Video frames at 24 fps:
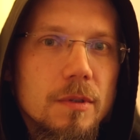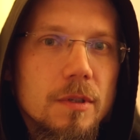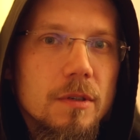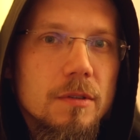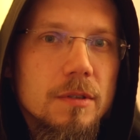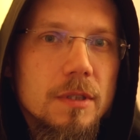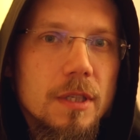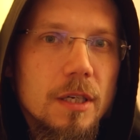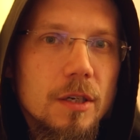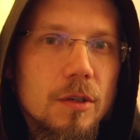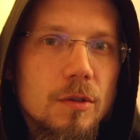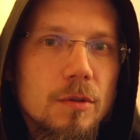
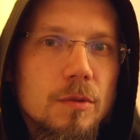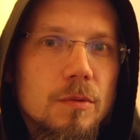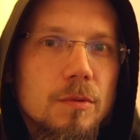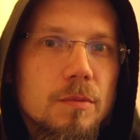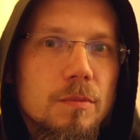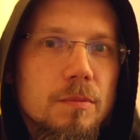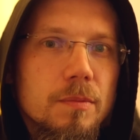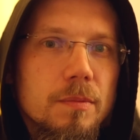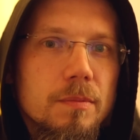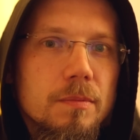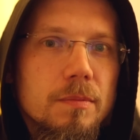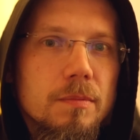
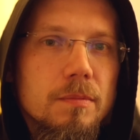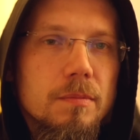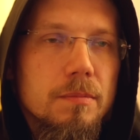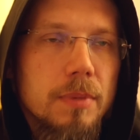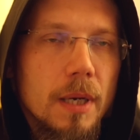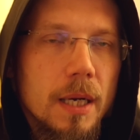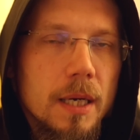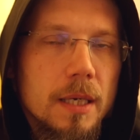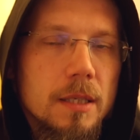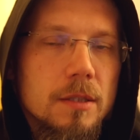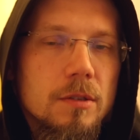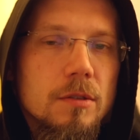Dostał
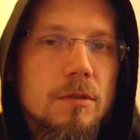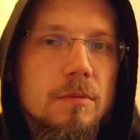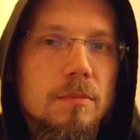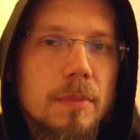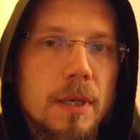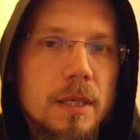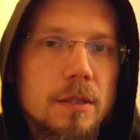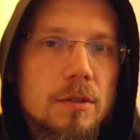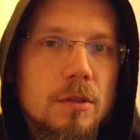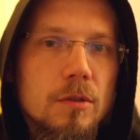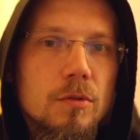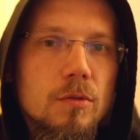bardzo,
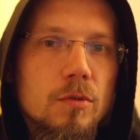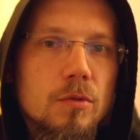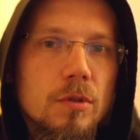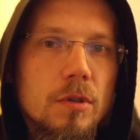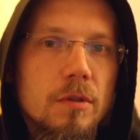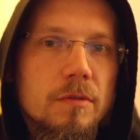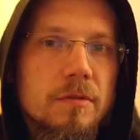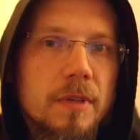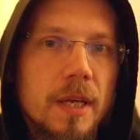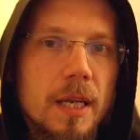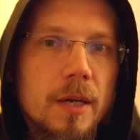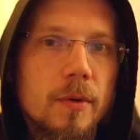bardzo
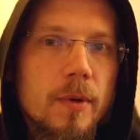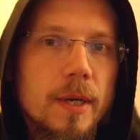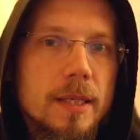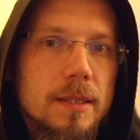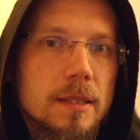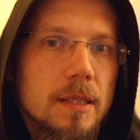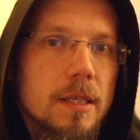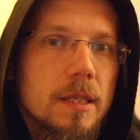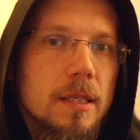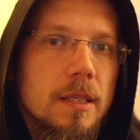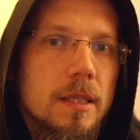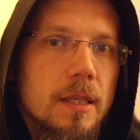dużo, wiele
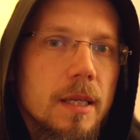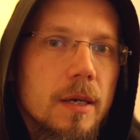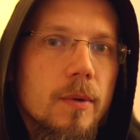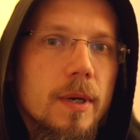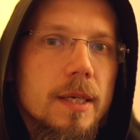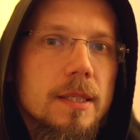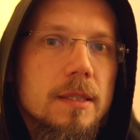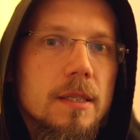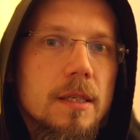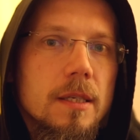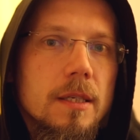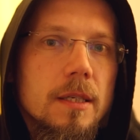łask. I te
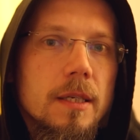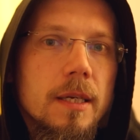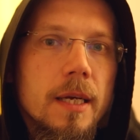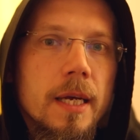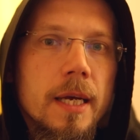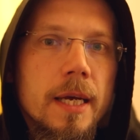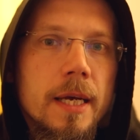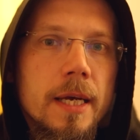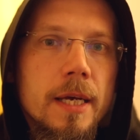łaski